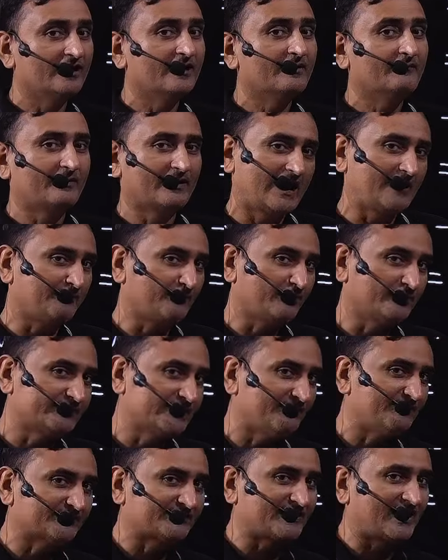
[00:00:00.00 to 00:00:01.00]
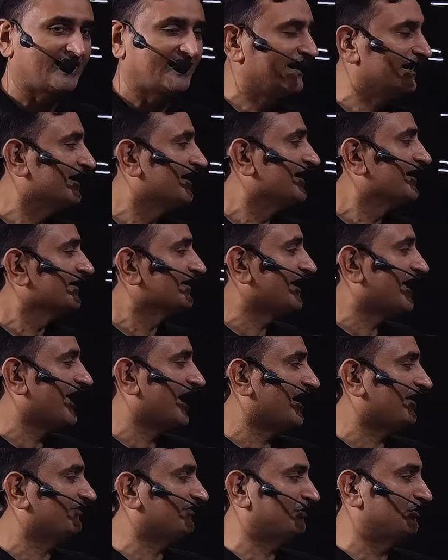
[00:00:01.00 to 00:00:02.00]
पहले आपको यह बता लें कि
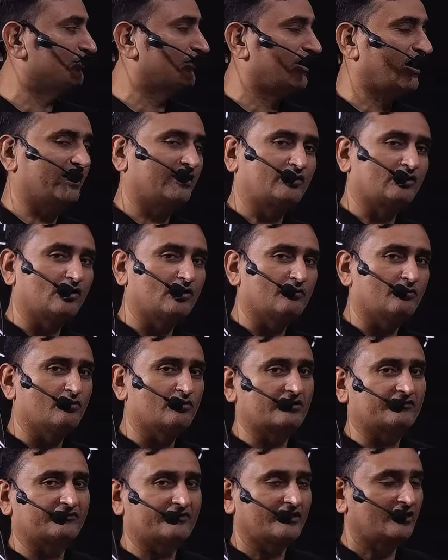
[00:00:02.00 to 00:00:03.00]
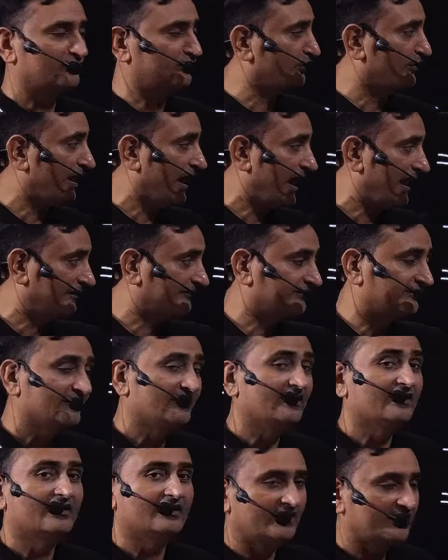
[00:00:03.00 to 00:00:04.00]
एक्स क्यू का क्यूब रूट इजकल टू एक्स
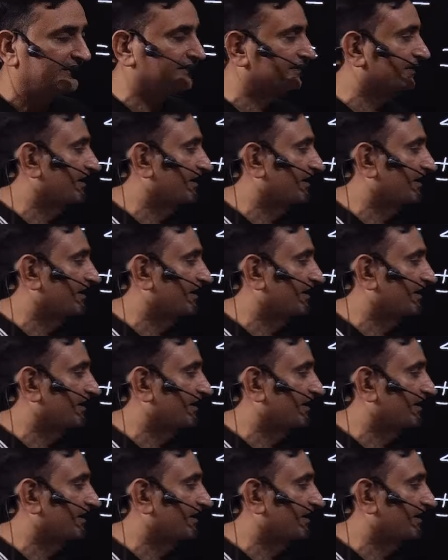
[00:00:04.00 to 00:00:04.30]
लिखना